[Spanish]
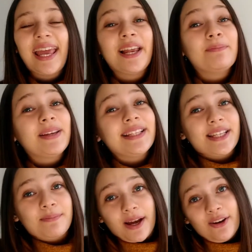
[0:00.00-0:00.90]
El
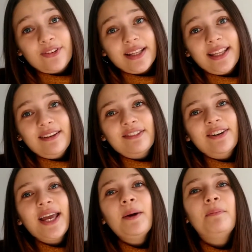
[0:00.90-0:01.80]
principal
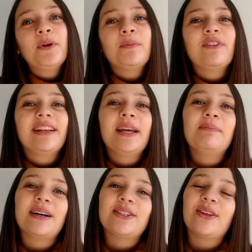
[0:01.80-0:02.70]
objetivo es promover
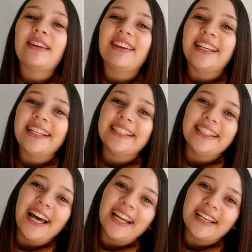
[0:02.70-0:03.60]
espacios de
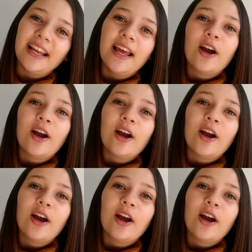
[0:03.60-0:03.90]
bienestar,